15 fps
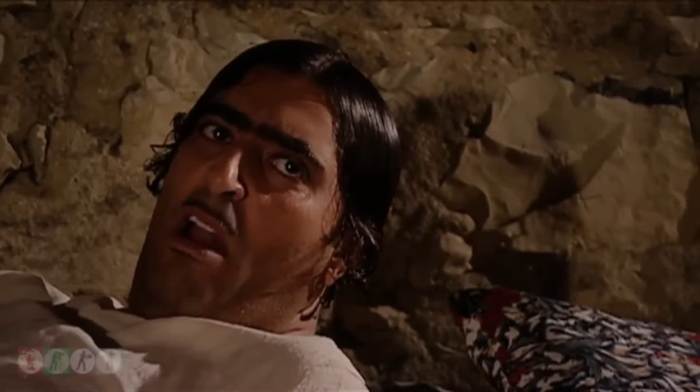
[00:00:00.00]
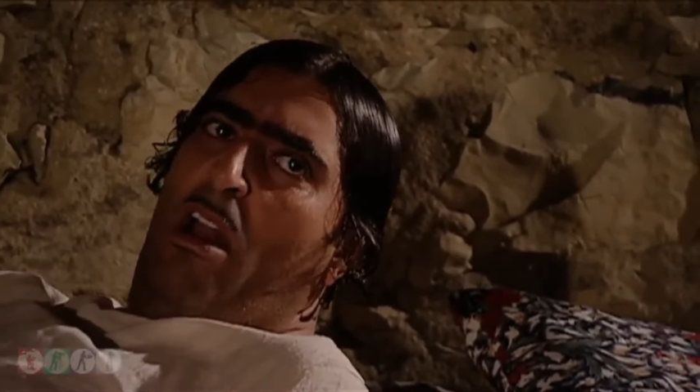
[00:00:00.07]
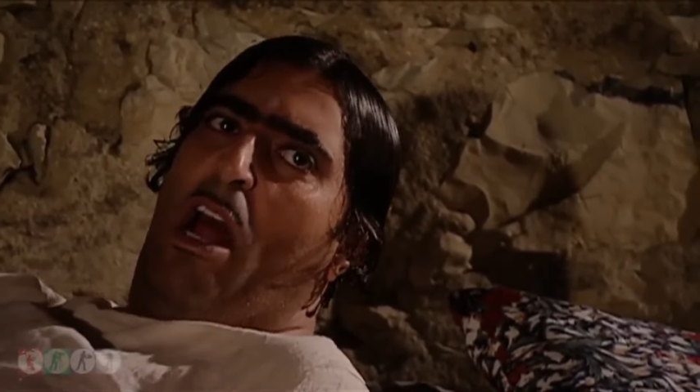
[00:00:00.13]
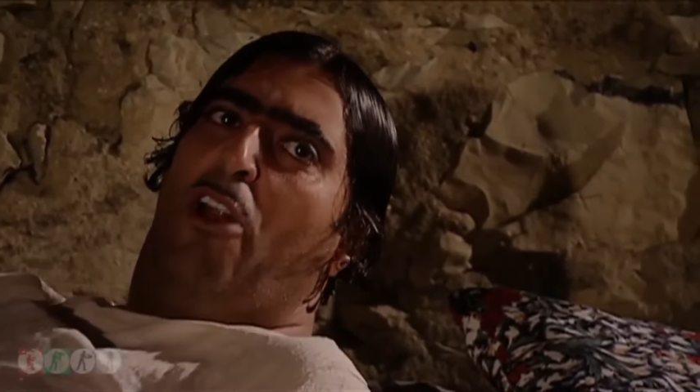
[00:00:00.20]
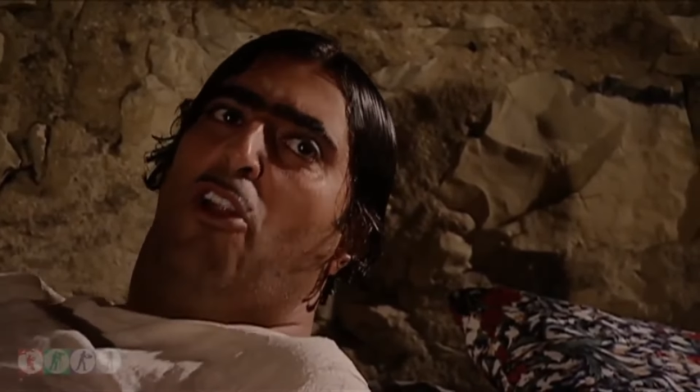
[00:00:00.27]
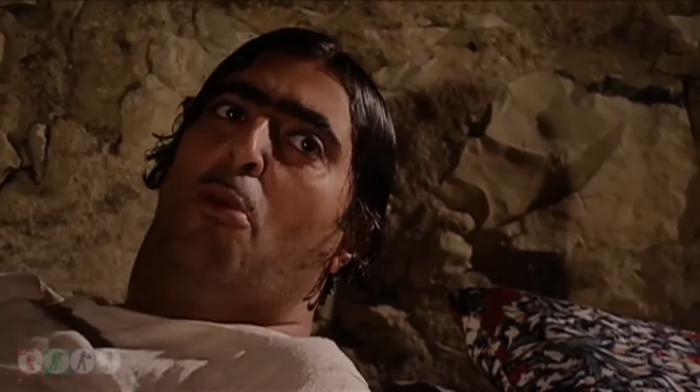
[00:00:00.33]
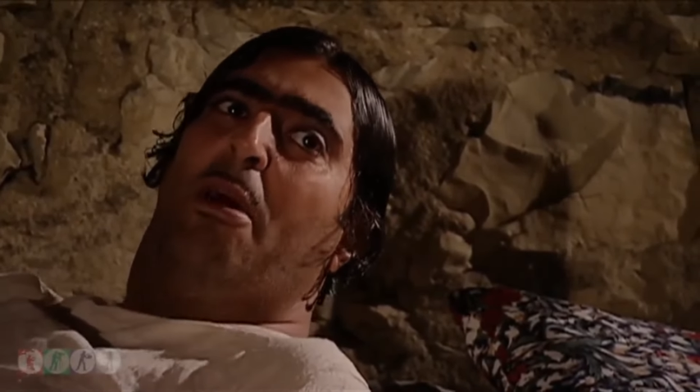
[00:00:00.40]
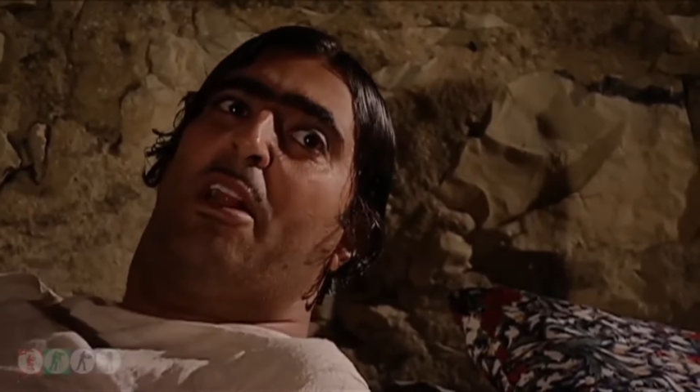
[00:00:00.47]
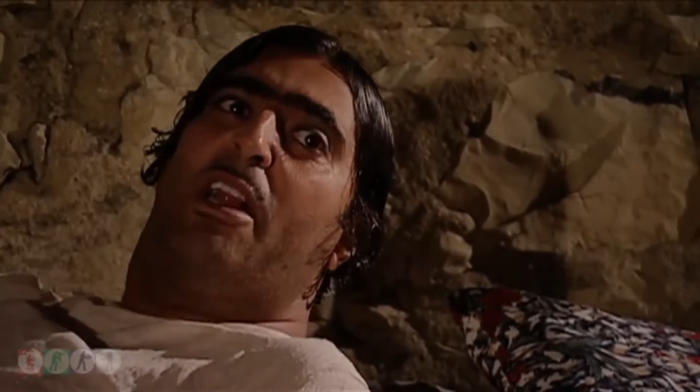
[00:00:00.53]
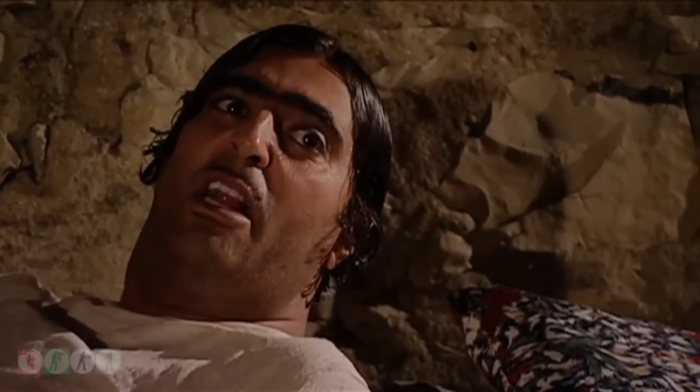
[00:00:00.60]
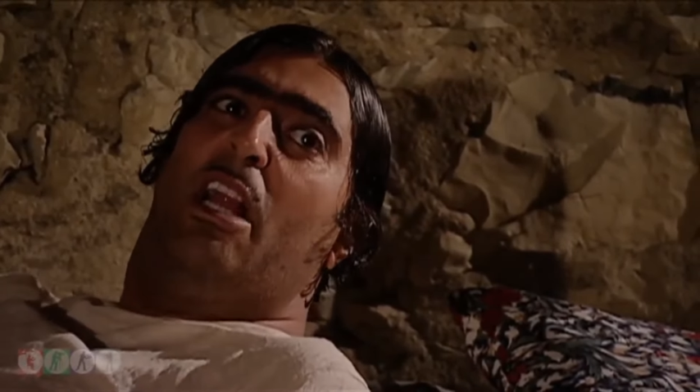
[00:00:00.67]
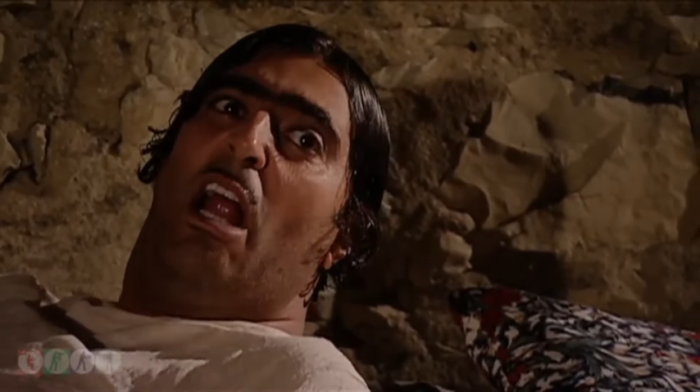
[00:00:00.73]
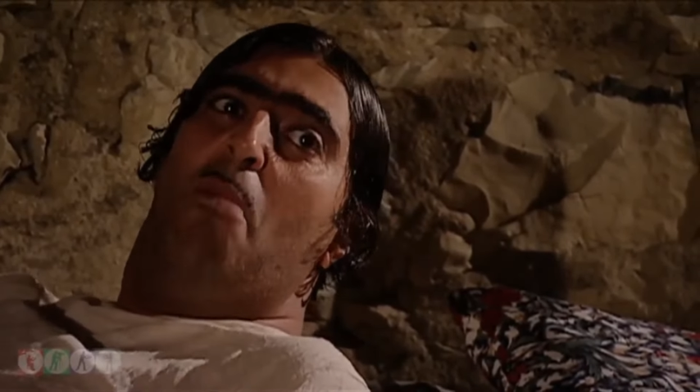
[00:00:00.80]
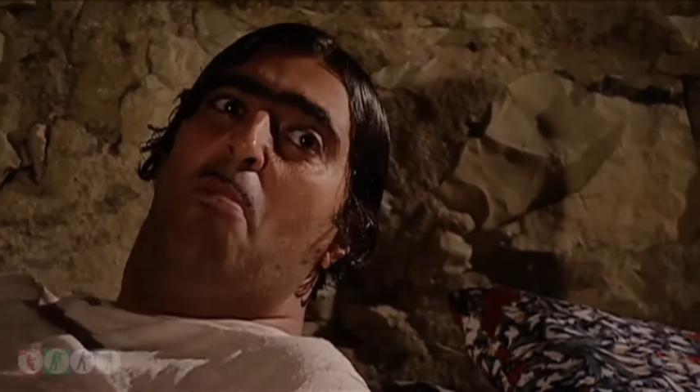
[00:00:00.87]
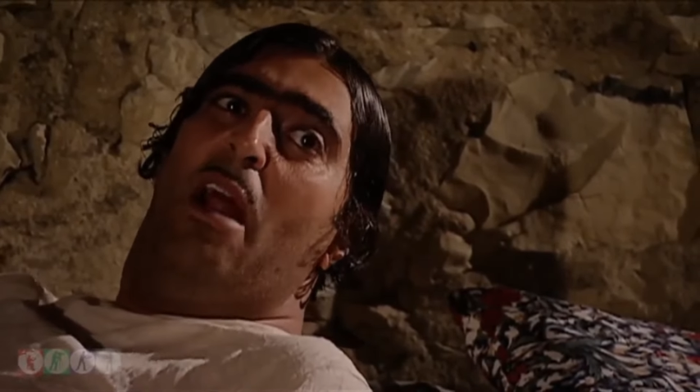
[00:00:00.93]
لانه مثل
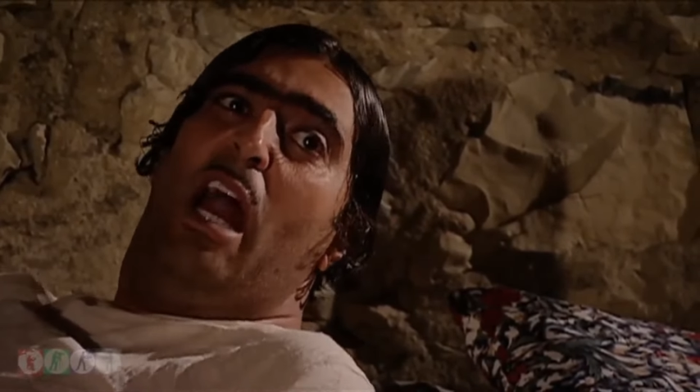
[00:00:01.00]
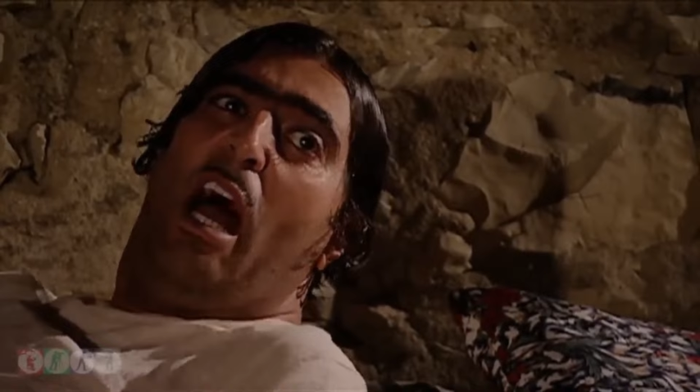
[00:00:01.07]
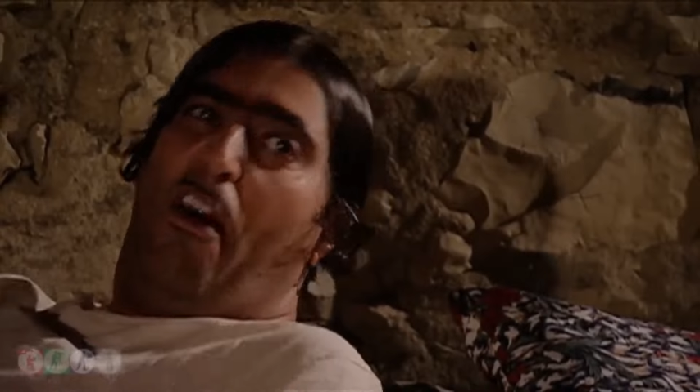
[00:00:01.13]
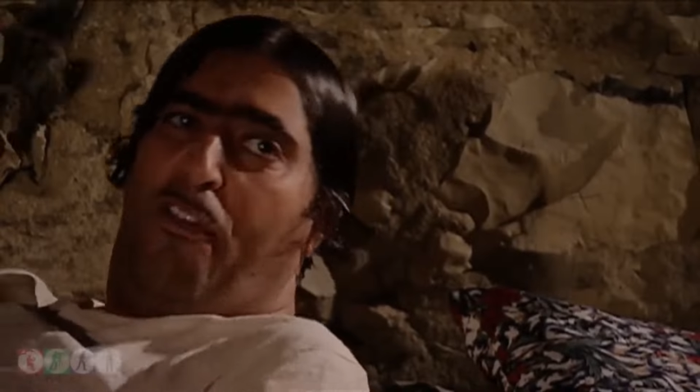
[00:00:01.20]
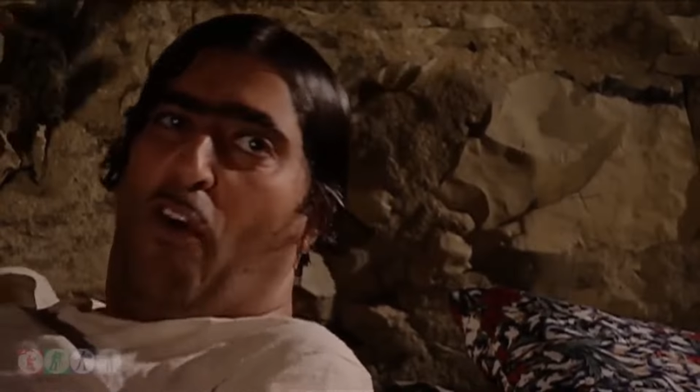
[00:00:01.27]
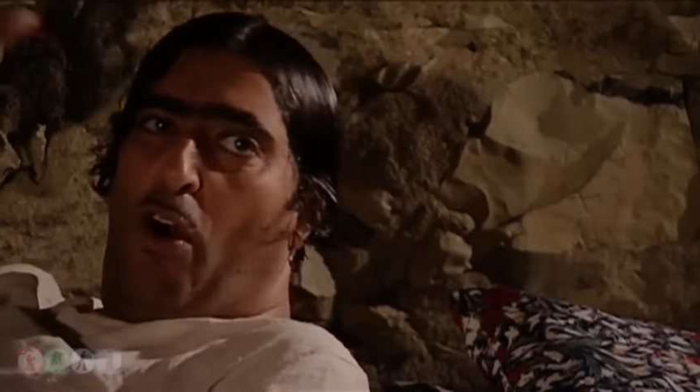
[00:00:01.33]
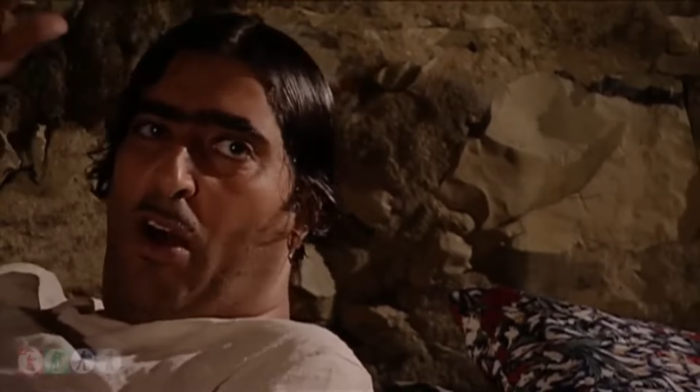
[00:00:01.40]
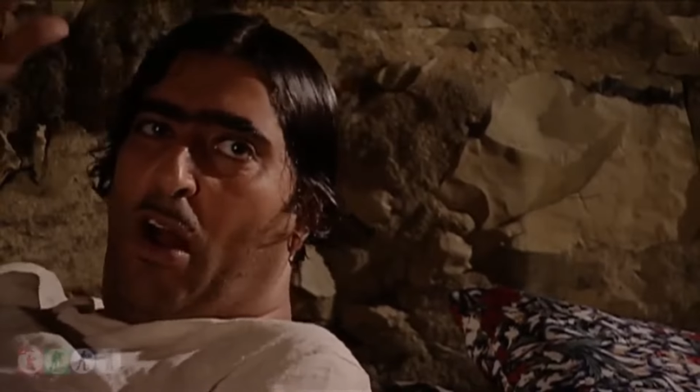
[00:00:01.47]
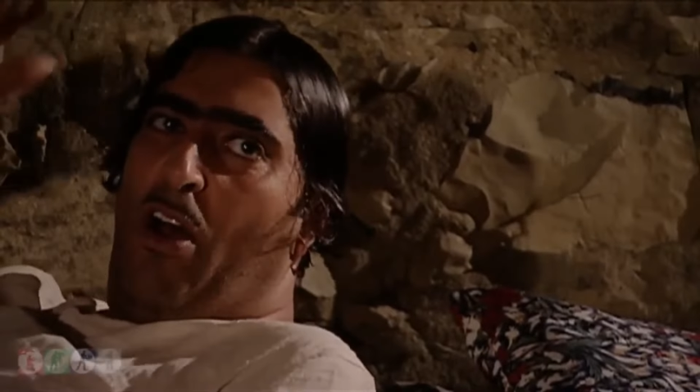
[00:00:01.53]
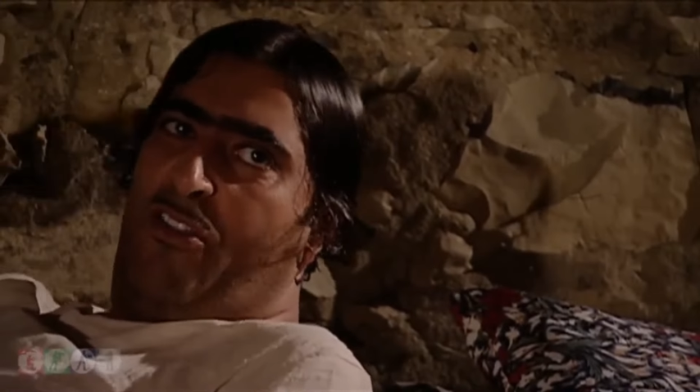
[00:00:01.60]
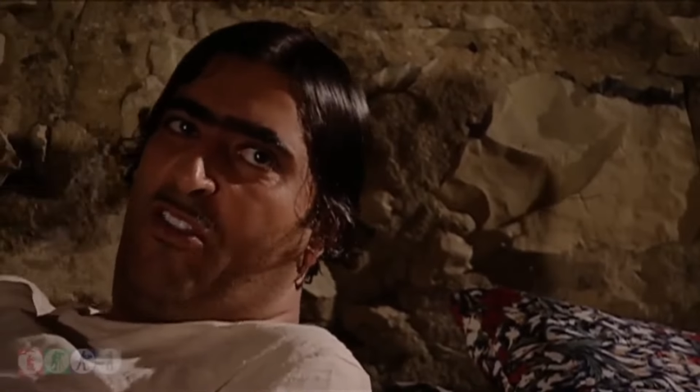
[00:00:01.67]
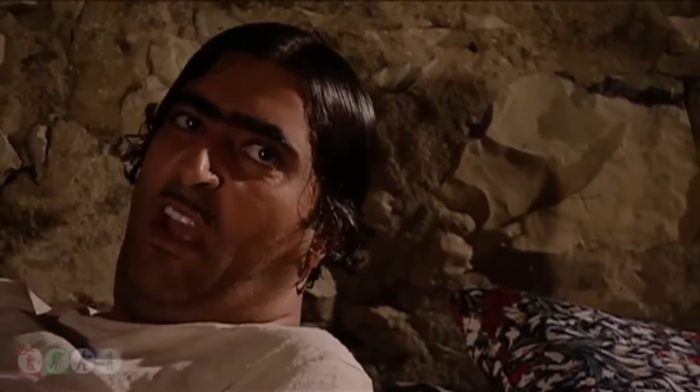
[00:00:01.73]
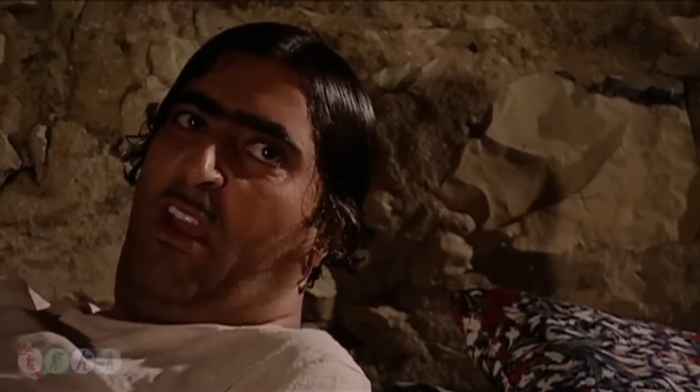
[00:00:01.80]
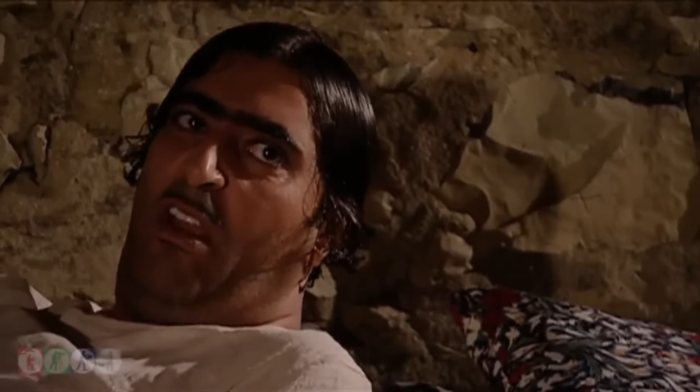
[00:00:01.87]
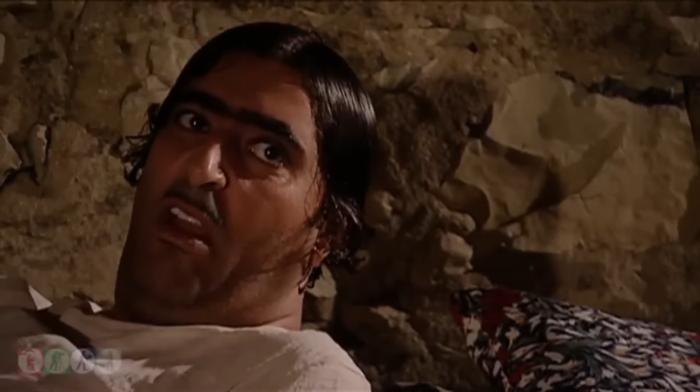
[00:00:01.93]
الملح فوق
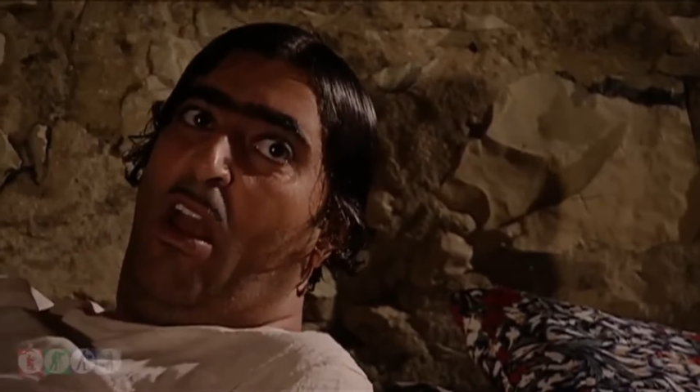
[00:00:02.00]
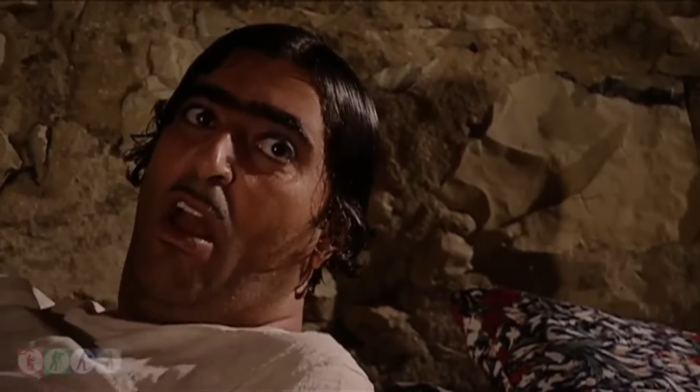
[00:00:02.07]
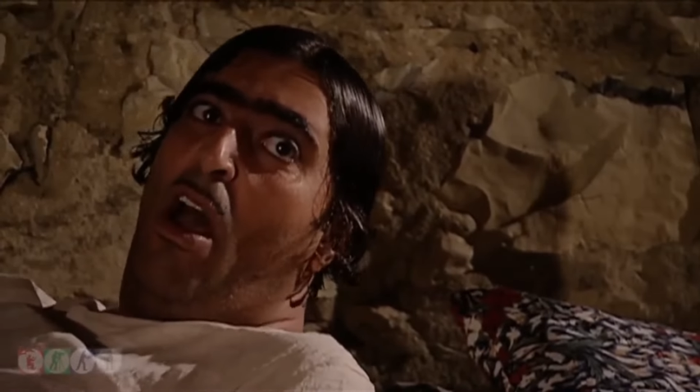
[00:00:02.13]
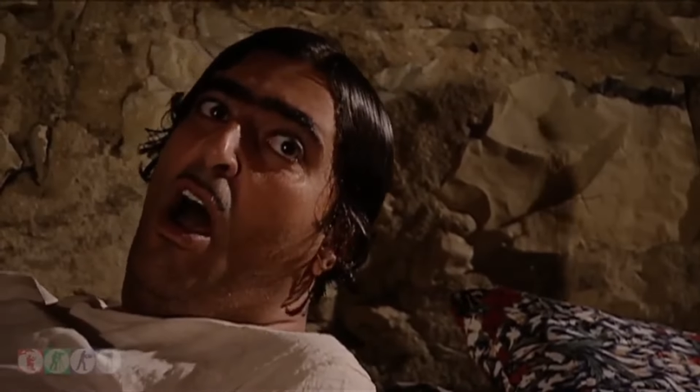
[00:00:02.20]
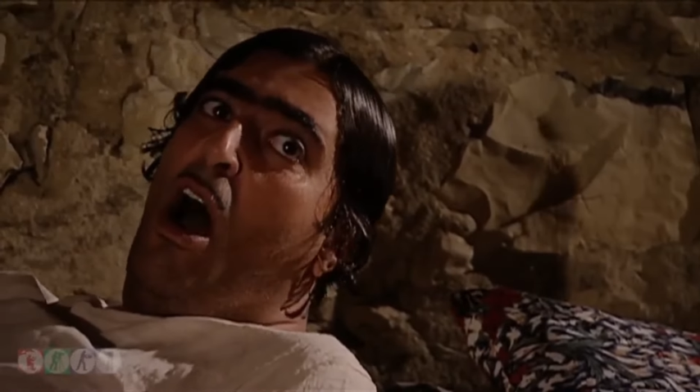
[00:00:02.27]
راسي